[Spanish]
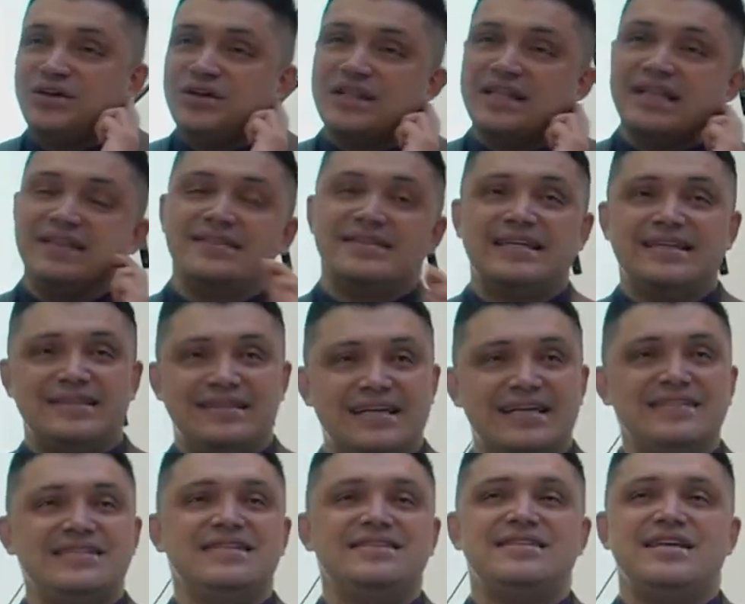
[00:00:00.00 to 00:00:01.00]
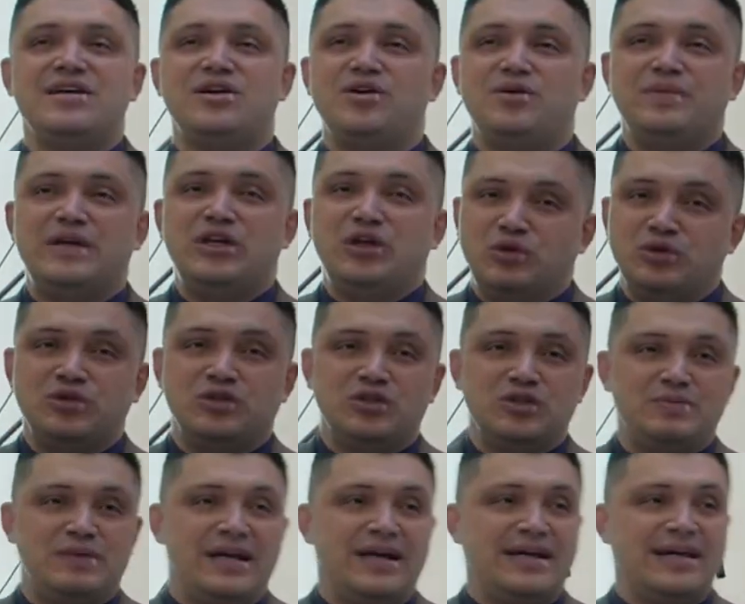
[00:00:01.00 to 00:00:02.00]
de entre 3 y 5
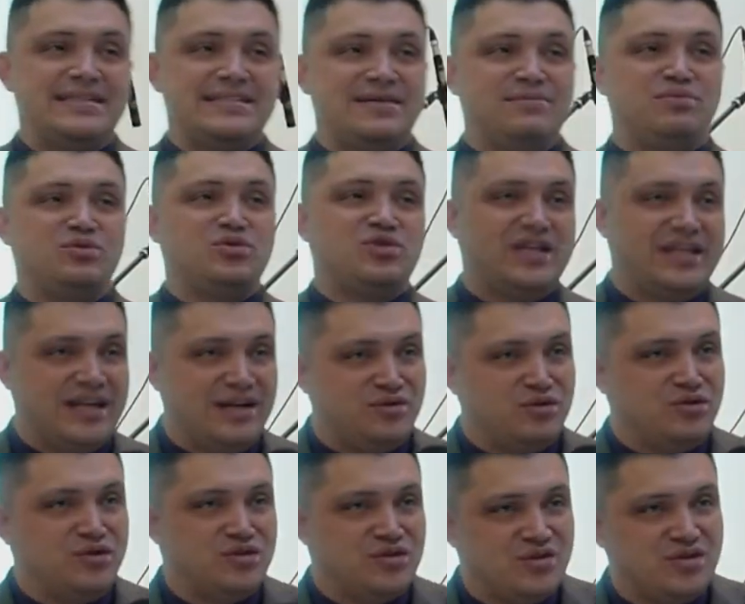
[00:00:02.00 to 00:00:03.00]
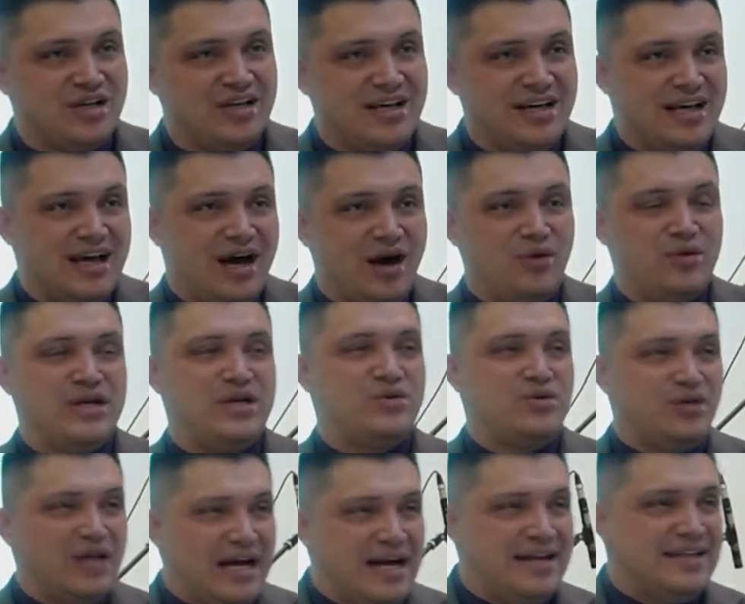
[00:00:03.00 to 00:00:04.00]
minutos para que se pusieran unos
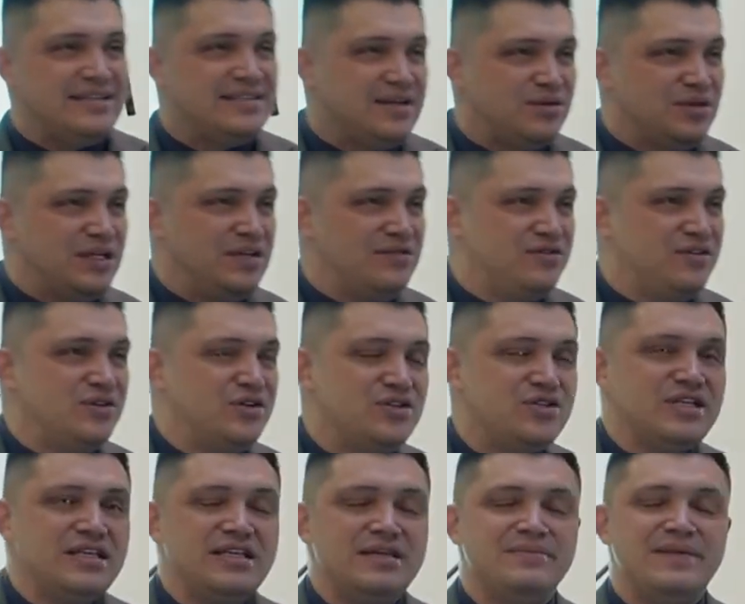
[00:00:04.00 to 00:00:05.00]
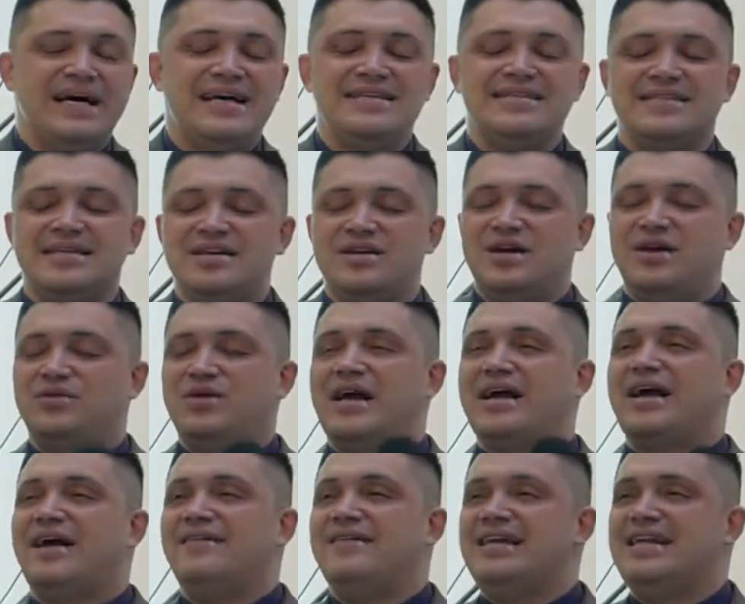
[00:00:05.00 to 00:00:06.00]
auriculares, audífonos y demás, una
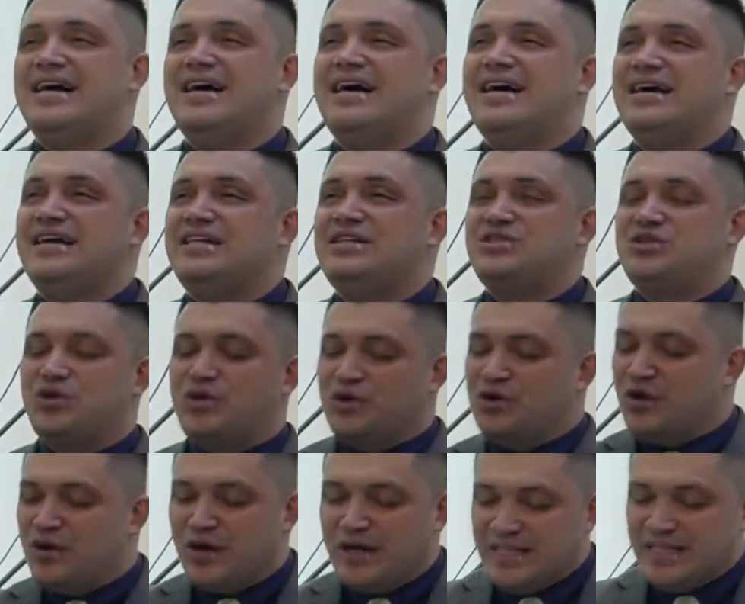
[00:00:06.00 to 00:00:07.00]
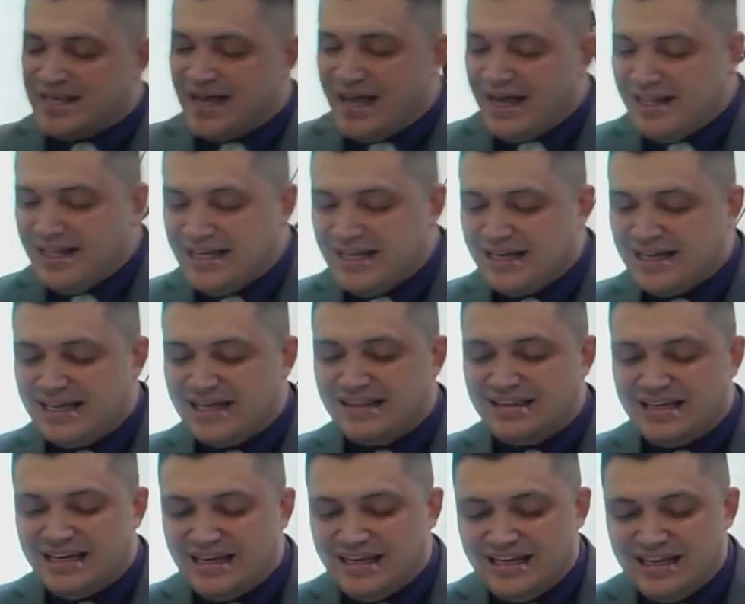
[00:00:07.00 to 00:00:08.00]
cabina insonorizada que
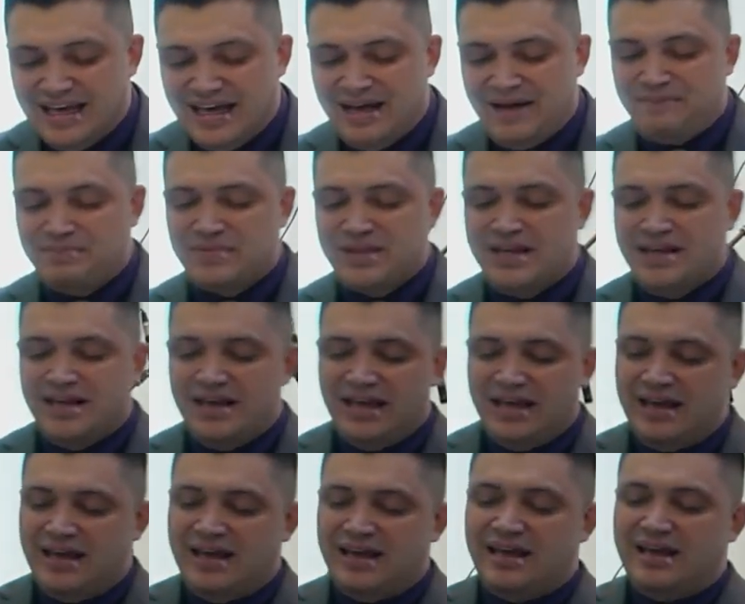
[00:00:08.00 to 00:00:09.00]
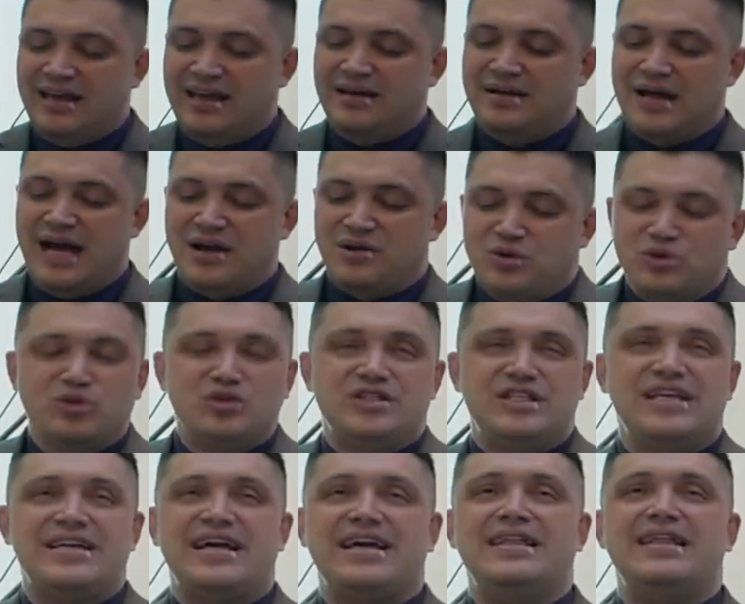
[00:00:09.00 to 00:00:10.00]
tenía eh,
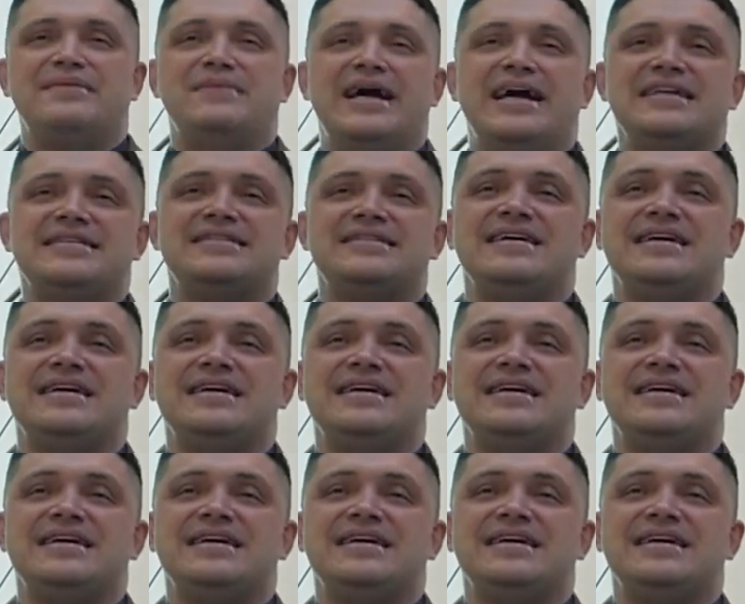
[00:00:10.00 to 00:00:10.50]
acústica y demás,